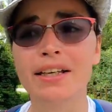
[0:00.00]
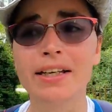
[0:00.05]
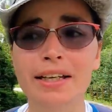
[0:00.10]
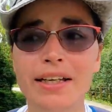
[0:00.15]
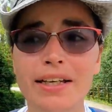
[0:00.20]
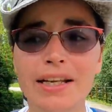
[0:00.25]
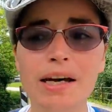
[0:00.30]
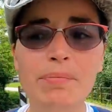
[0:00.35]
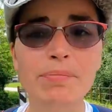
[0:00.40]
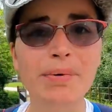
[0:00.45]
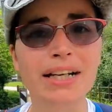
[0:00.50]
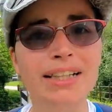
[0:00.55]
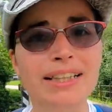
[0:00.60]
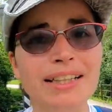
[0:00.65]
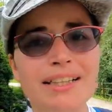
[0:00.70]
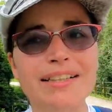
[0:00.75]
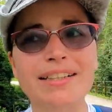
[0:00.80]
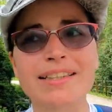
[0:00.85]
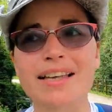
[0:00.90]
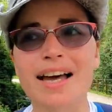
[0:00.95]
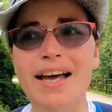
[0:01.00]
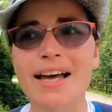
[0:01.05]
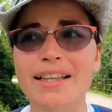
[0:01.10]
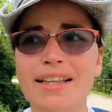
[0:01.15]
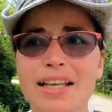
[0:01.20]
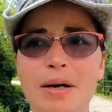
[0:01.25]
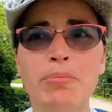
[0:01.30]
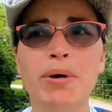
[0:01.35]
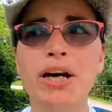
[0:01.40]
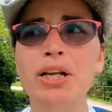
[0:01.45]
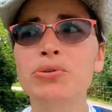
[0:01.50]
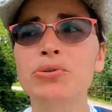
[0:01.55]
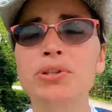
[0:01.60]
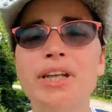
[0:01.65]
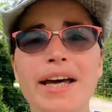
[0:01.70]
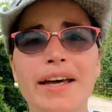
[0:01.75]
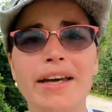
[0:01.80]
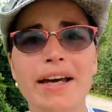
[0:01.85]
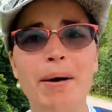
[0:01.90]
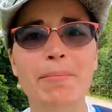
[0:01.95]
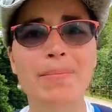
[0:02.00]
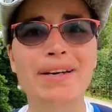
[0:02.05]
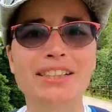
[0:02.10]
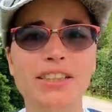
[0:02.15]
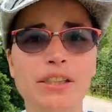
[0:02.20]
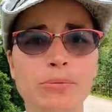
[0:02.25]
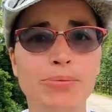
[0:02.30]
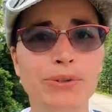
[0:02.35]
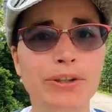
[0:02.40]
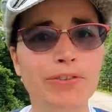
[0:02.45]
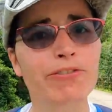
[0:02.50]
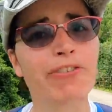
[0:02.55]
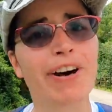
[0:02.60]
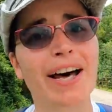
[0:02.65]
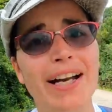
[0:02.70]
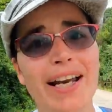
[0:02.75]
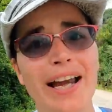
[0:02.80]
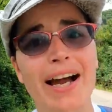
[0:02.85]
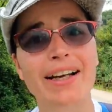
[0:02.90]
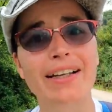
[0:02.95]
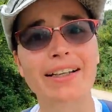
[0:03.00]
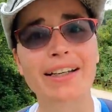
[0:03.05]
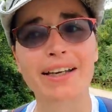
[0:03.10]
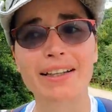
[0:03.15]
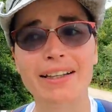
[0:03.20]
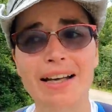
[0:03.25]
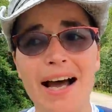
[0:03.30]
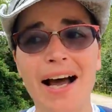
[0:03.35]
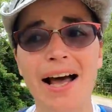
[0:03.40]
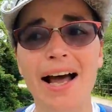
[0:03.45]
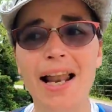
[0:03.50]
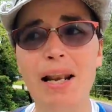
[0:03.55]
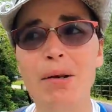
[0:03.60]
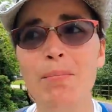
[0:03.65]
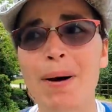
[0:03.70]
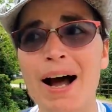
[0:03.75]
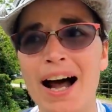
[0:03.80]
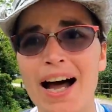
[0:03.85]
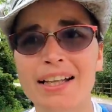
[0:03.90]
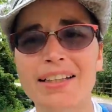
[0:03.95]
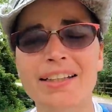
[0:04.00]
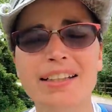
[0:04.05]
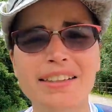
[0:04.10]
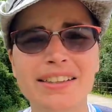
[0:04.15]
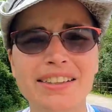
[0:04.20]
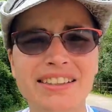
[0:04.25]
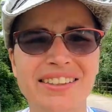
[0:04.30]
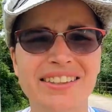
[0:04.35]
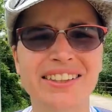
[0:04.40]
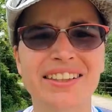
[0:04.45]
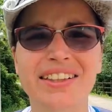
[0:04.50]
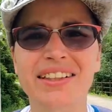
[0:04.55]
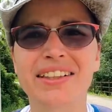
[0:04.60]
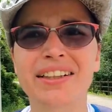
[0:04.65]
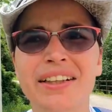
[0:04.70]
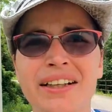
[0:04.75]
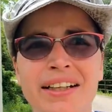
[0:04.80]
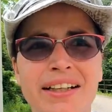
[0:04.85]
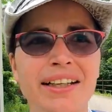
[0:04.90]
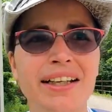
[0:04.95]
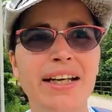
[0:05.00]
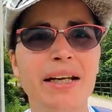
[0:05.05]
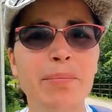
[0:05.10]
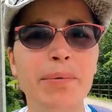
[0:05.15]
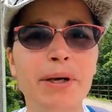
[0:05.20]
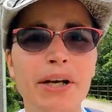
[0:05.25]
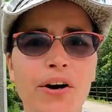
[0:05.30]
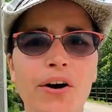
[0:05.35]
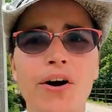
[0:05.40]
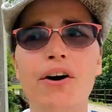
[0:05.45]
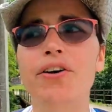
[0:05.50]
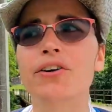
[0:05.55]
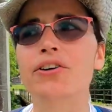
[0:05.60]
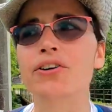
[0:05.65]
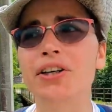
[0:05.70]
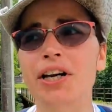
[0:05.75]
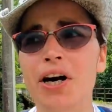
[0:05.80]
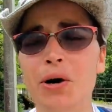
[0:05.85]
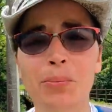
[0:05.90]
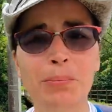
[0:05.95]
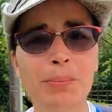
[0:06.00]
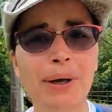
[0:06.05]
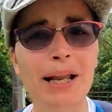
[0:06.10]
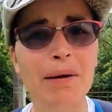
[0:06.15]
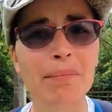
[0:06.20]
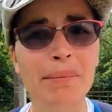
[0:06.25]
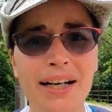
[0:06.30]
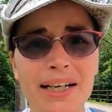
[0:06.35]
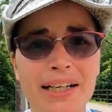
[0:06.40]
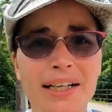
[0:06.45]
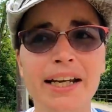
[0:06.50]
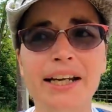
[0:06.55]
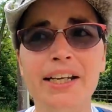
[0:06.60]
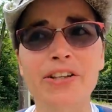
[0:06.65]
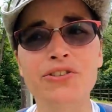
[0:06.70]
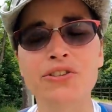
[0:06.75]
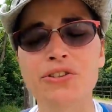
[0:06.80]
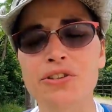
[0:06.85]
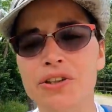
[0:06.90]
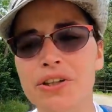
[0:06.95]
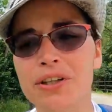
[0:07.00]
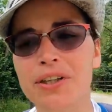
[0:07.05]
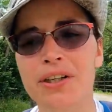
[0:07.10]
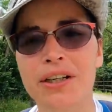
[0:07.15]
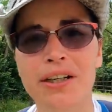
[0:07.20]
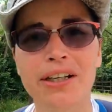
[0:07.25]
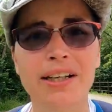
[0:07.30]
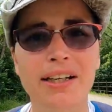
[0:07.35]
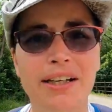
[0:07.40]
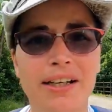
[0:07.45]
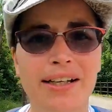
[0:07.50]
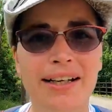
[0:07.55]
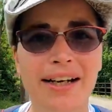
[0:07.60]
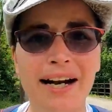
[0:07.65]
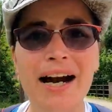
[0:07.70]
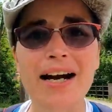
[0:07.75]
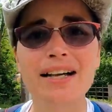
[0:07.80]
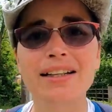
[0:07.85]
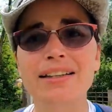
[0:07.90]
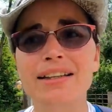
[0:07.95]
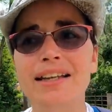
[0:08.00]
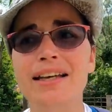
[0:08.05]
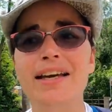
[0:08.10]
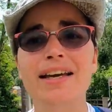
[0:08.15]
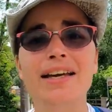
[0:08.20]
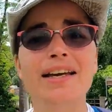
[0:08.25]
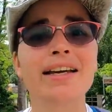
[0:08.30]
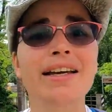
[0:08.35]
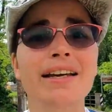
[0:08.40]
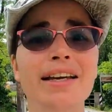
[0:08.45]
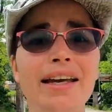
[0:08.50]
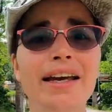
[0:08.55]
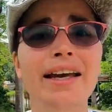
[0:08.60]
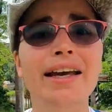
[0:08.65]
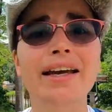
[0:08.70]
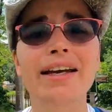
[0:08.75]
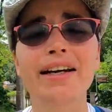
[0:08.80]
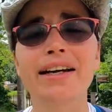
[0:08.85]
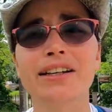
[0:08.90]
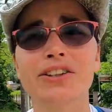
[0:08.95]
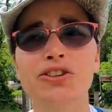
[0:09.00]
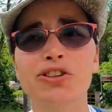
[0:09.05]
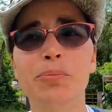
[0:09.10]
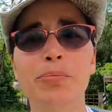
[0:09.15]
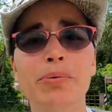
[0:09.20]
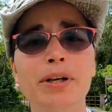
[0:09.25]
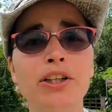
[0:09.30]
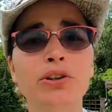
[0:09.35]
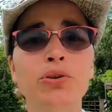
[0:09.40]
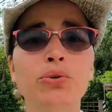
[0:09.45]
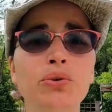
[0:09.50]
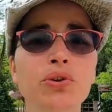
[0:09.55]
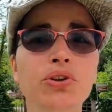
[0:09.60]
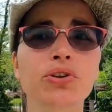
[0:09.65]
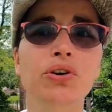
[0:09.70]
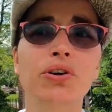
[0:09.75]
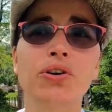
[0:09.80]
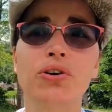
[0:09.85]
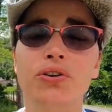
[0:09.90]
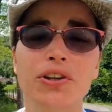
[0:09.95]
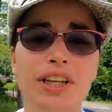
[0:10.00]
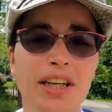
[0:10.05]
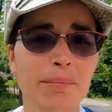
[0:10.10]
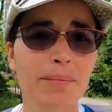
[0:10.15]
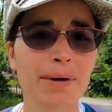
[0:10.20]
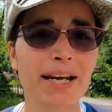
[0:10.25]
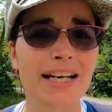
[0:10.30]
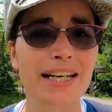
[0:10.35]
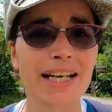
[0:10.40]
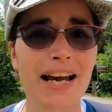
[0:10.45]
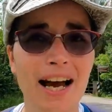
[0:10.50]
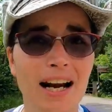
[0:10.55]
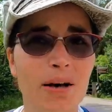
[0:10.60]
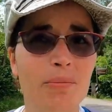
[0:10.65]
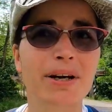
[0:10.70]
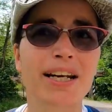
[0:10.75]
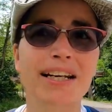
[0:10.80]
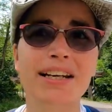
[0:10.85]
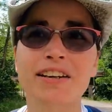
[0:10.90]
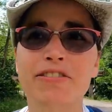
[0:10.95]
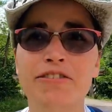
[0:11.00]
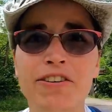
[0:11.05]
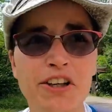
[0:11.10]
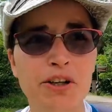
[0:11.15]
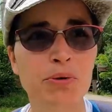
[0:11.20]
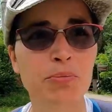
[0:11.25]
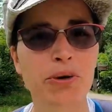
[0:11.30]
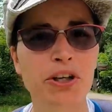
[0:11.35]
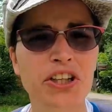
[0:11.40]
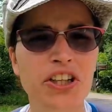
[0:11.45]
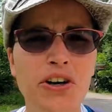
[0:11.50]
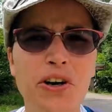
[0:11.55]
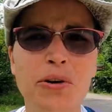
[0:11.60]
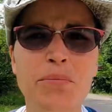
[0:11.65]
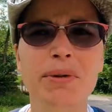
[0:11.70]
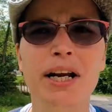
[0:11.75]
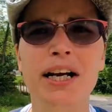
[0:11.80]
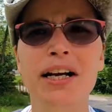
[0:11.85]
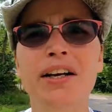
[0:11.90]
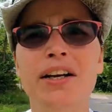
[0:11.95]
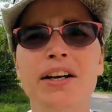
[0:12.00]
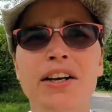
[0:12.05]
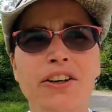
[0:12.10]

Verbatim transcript: eh, la partenza è da Paludea ma si può fare anche da Almadis che però non ha un bel parcheggio eh, grande e eh, soprattutto con dei begli alberi che fanno un po' di ombra,